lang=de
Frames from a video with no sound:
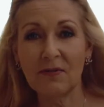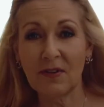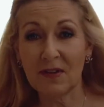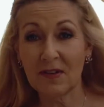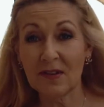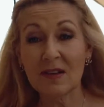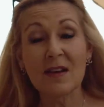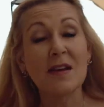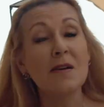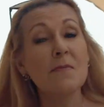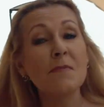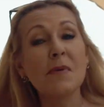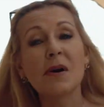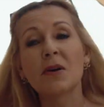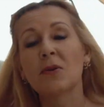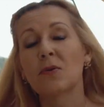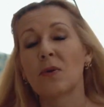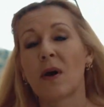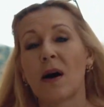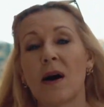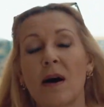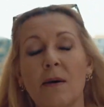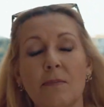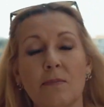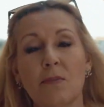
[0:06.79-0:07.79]
was immer
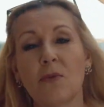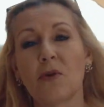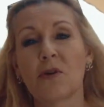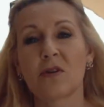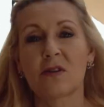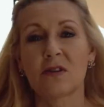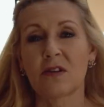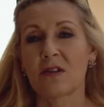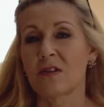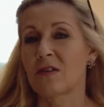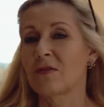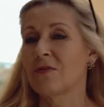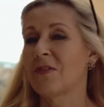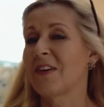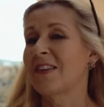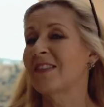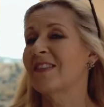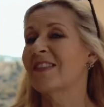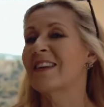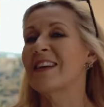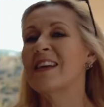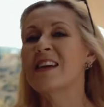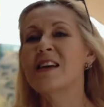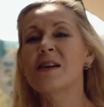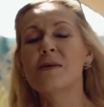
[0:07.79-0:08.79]
du haben möchtest,
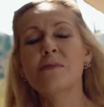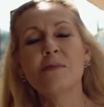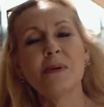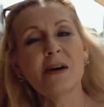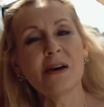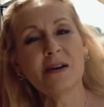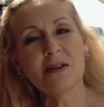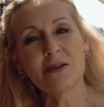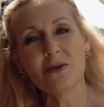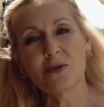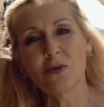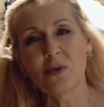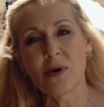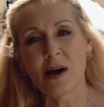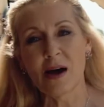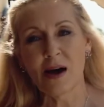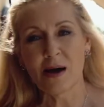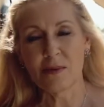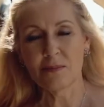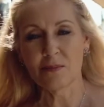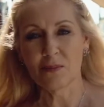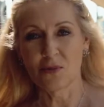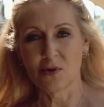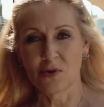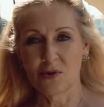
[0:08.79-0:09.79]
was immer du
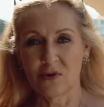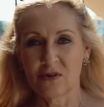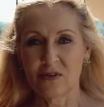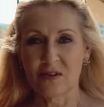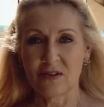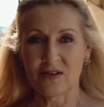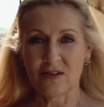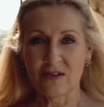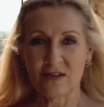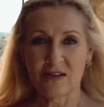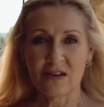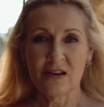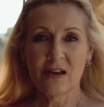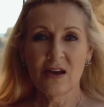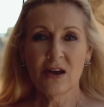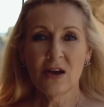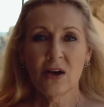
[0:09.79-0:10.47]
haben möchtest.